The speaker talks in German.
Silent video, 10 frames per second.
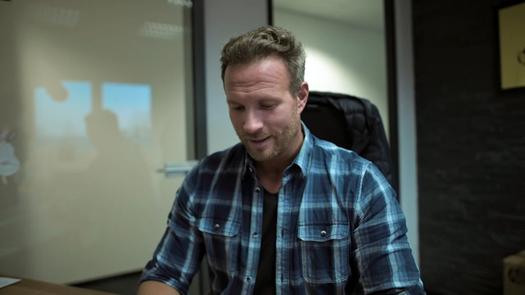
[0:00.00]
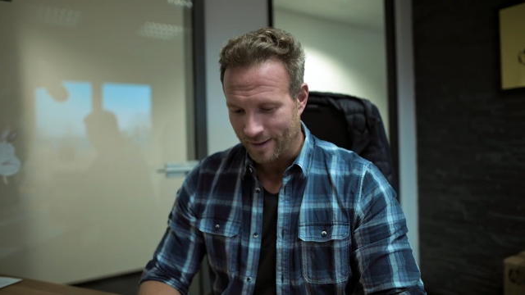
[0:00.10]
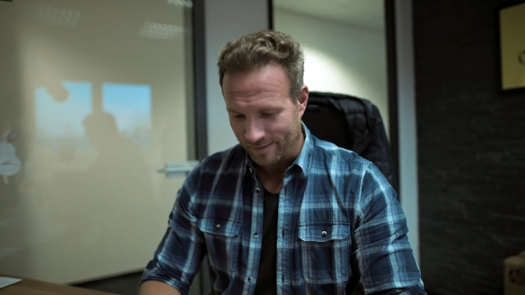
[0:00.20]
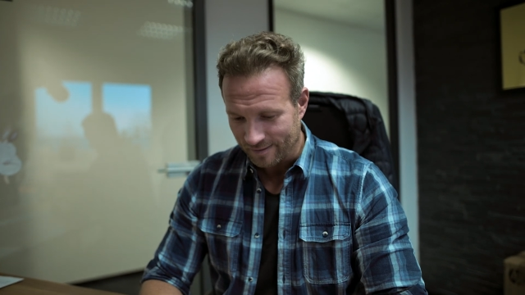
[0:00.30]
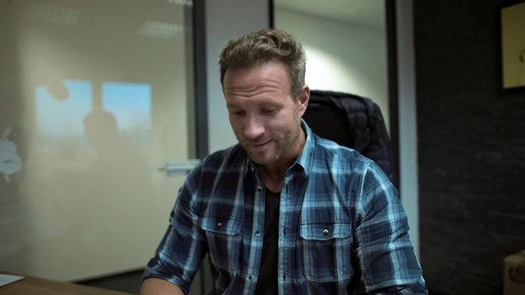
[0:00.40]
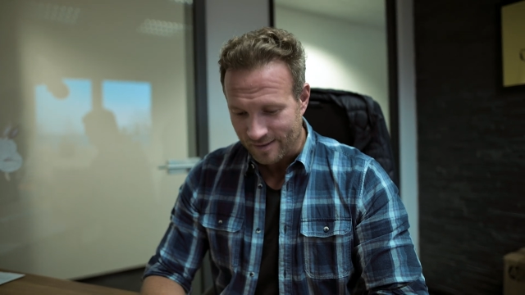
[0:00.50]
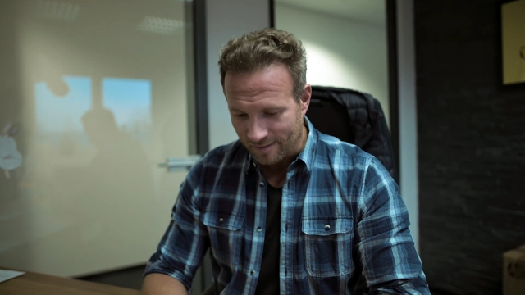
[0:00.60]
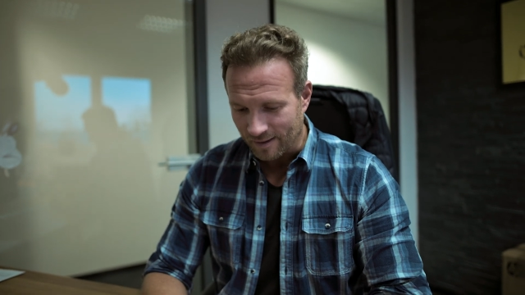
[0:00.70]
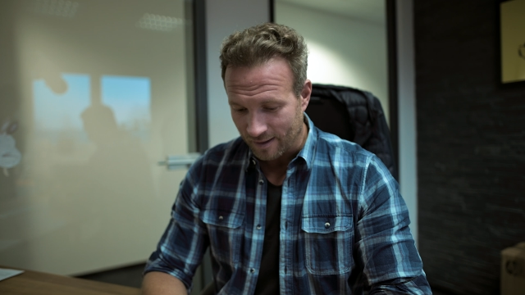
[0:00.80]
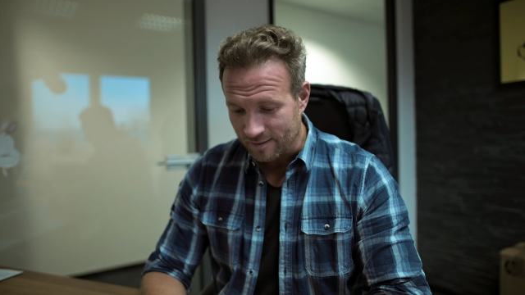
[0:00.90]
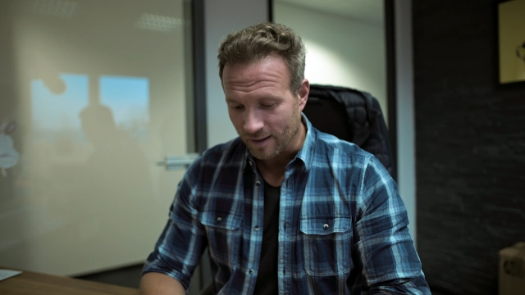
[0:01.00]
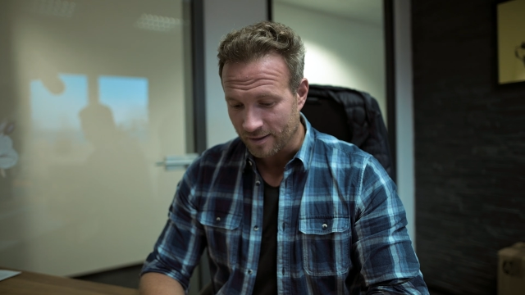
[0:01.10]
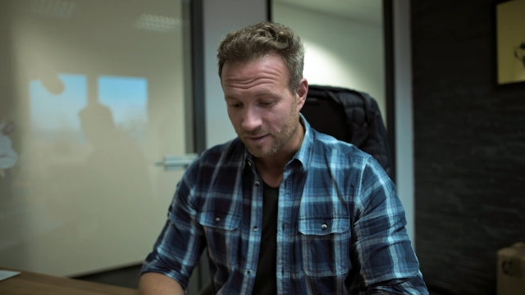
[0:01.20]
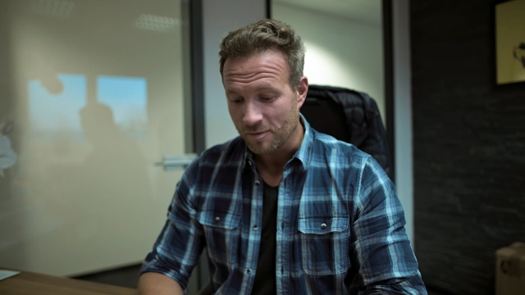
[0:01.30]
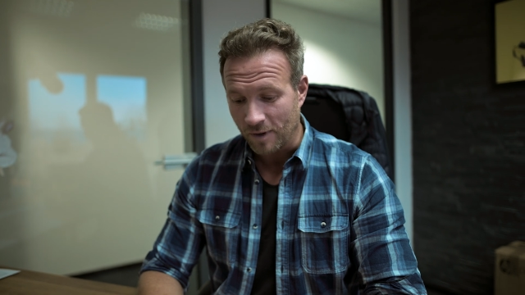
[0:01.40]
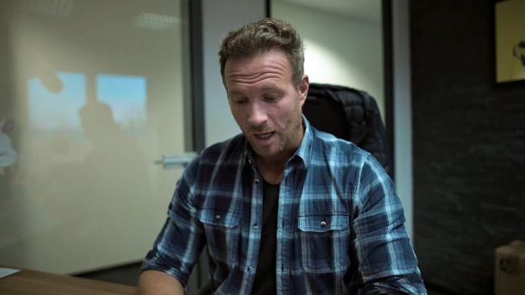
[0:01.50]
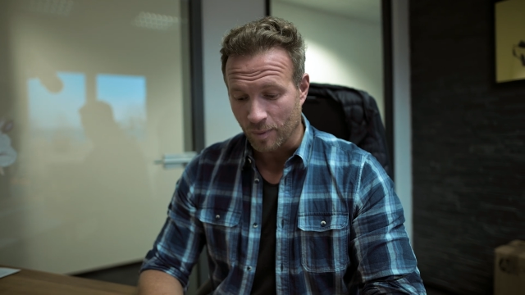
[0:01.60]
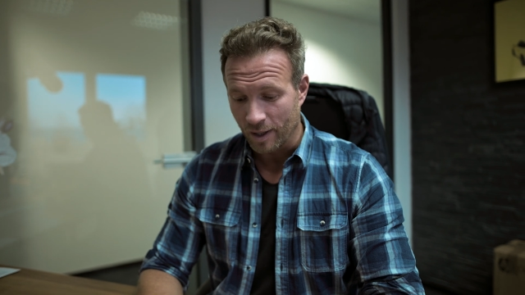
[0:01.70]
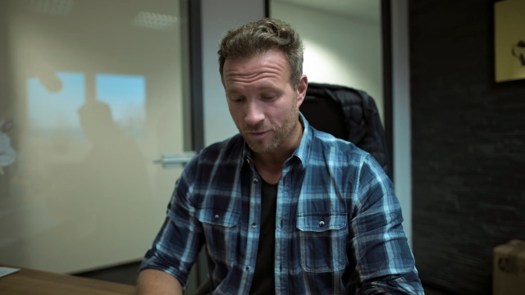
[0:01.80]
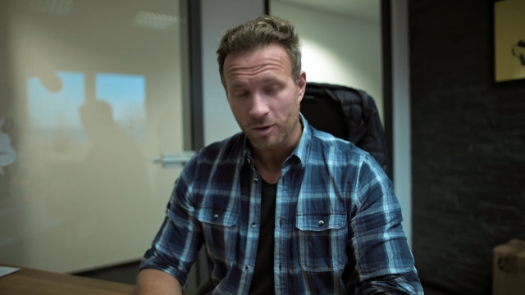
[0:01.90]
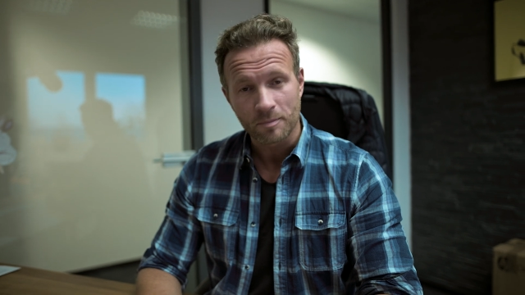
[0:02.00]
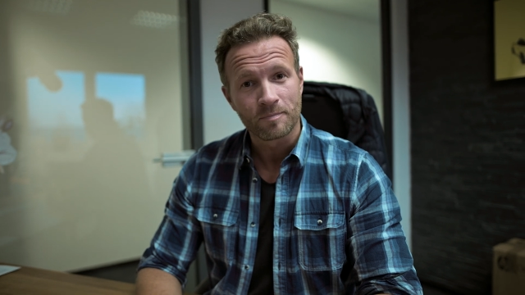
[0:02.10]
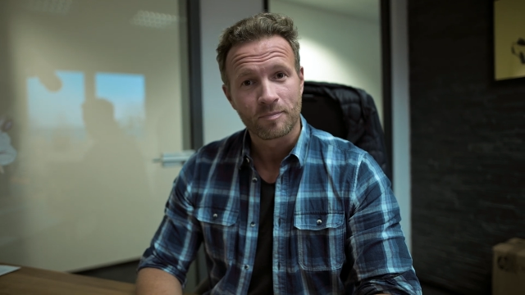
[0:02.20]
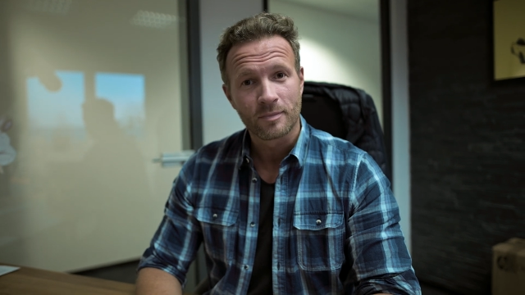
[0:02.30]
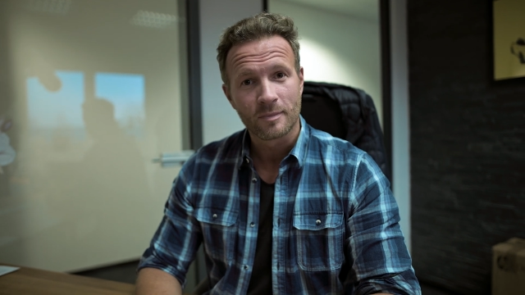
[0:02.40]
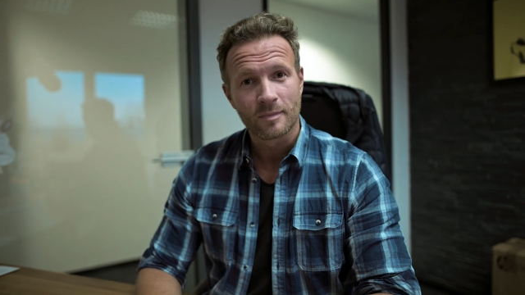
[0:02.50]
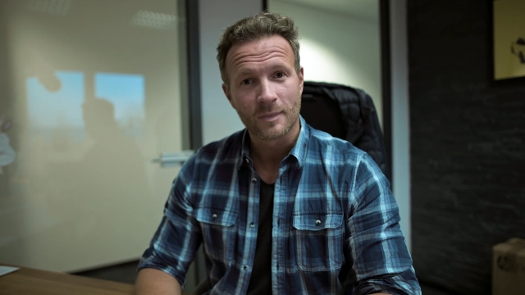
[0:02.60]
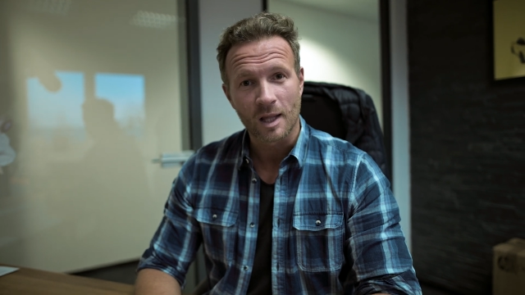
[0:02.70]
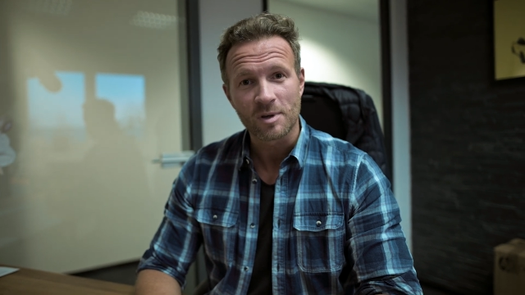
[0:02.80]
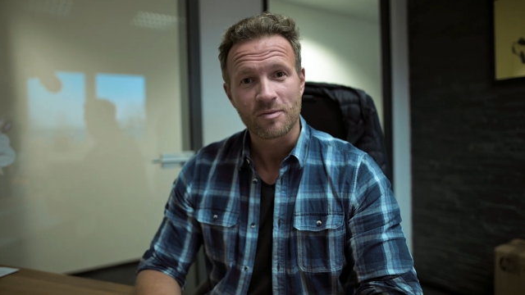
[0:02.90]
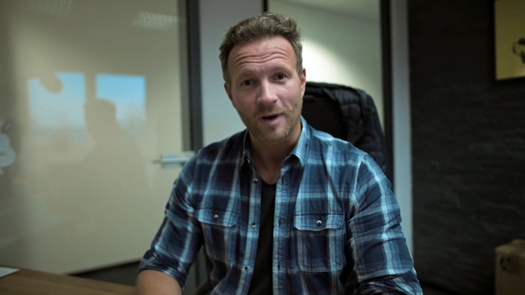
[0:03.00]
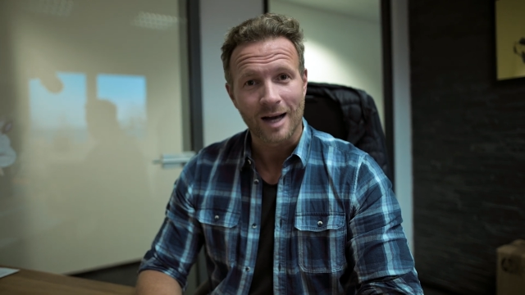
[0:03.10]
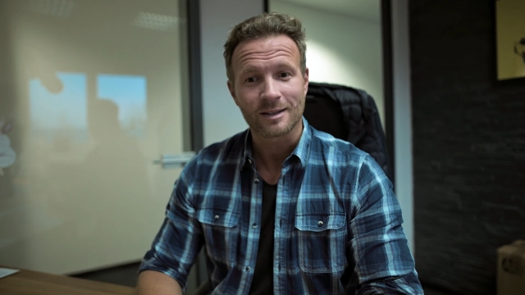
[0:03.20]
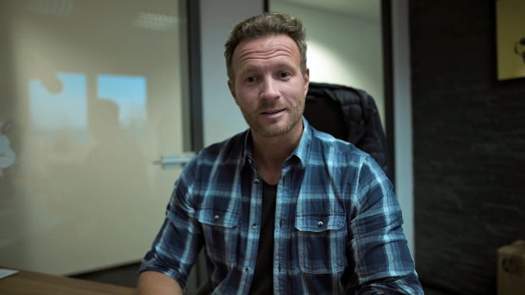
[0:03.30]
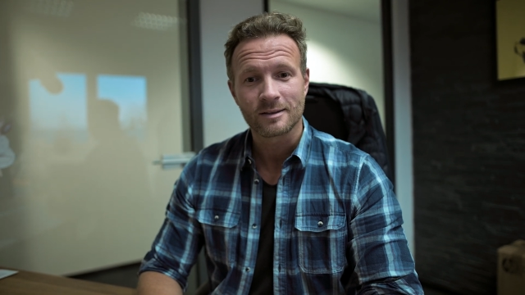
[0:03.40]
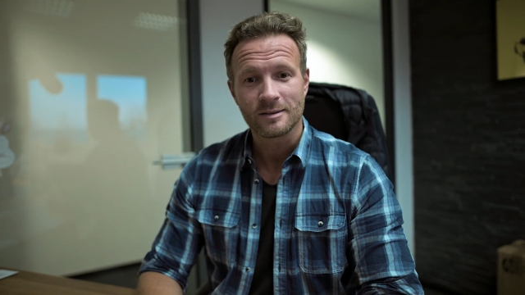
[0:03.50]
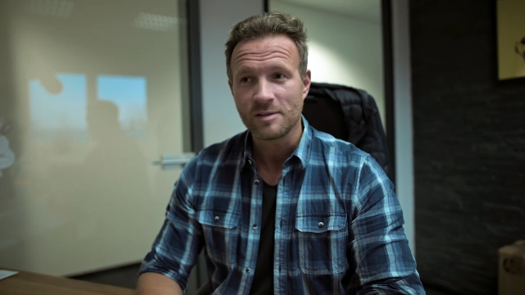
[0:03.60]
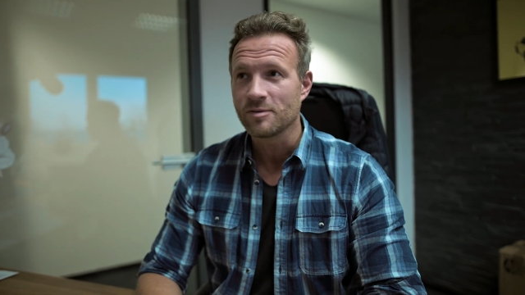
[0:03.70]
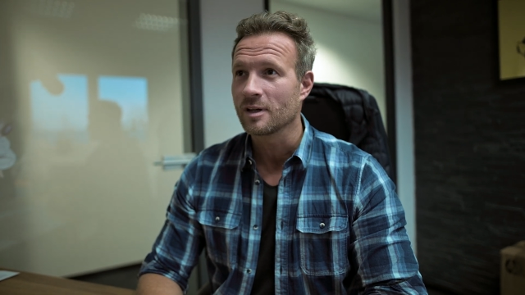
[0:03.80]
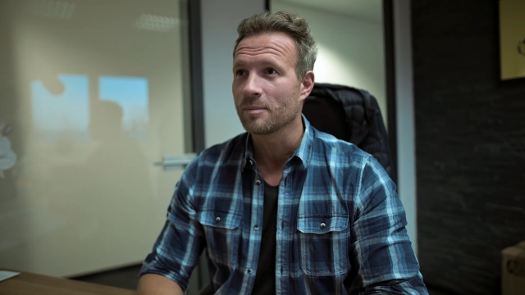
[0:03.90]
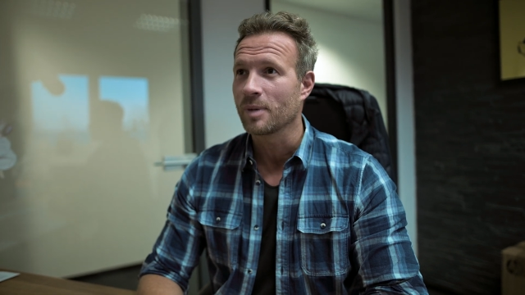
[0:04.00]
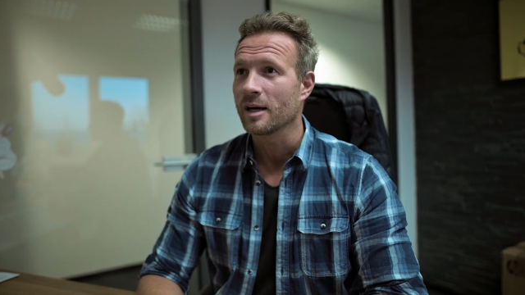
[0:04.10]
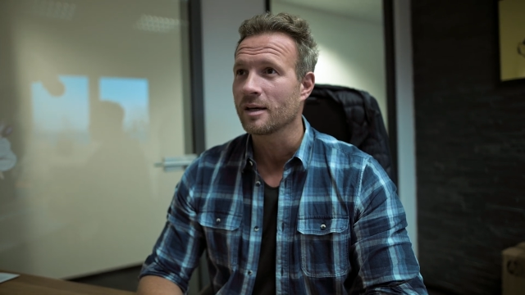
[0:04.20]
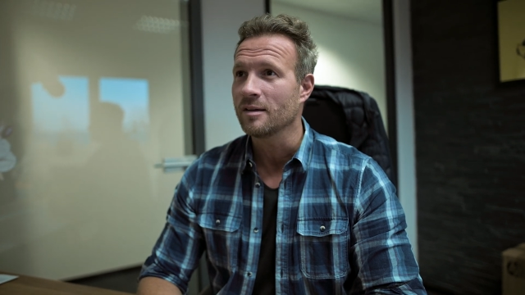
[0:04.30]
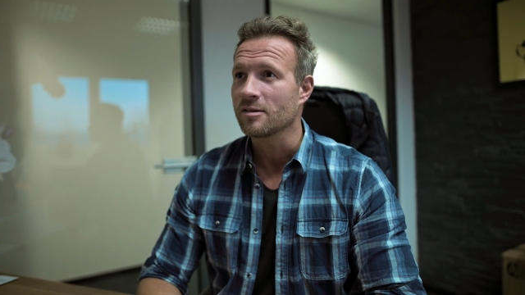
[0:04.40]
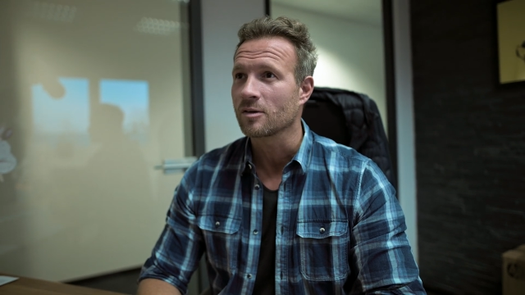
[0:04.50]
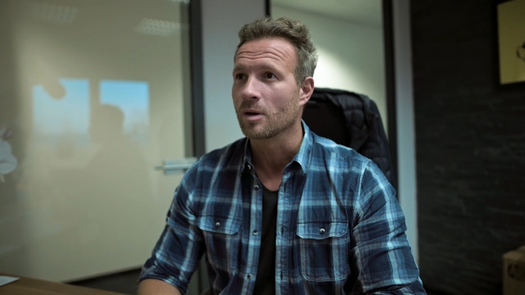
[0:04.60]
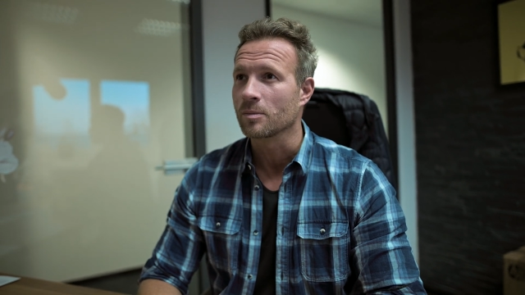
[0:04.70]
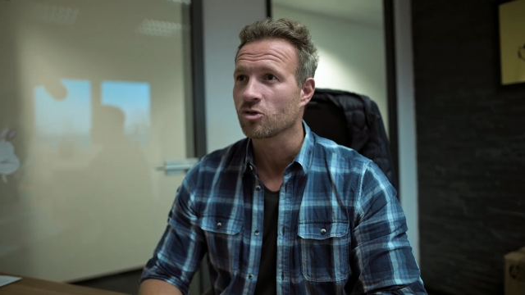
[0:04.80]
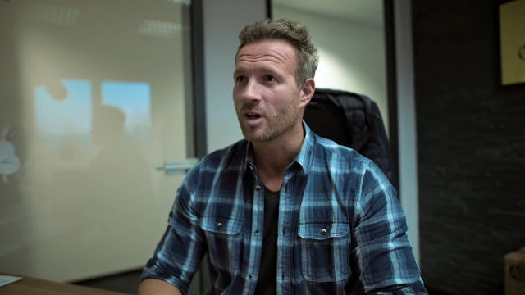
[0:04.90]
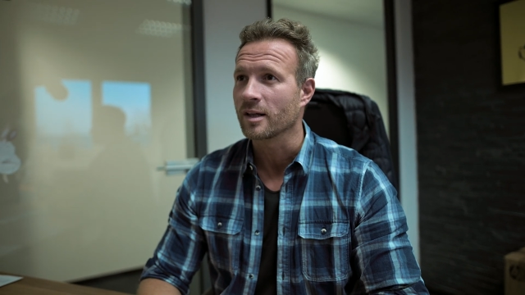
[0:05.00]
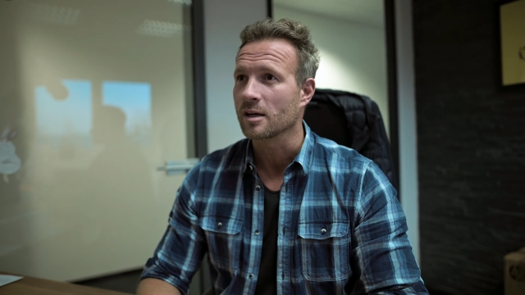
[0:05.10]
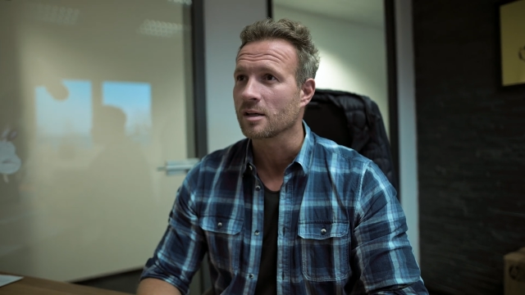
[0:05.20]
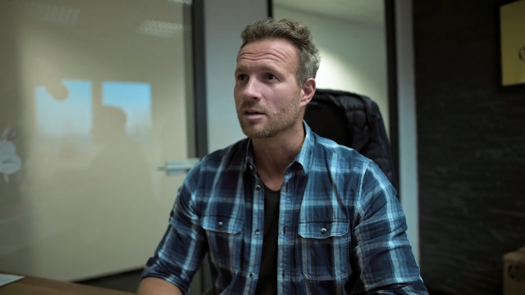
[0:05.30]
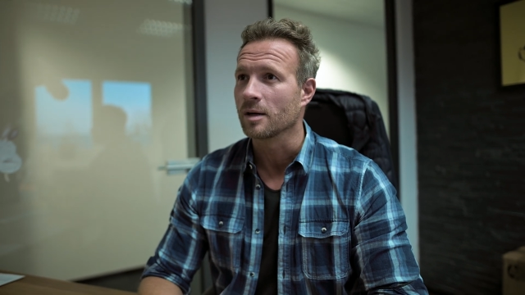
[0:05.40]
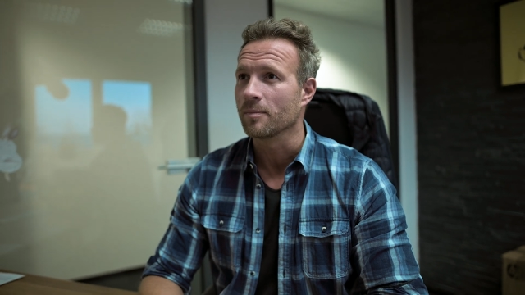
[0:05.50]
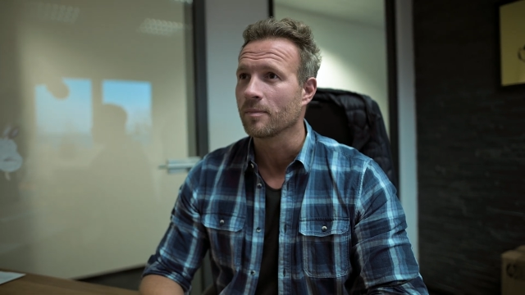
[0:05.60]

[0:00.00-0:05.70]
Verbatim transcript: es ist jetzt an der Zeit, dass wir Fragen beantworten. Nämlich Fragen, die wir bei Instagram gestellt gekriegt haben.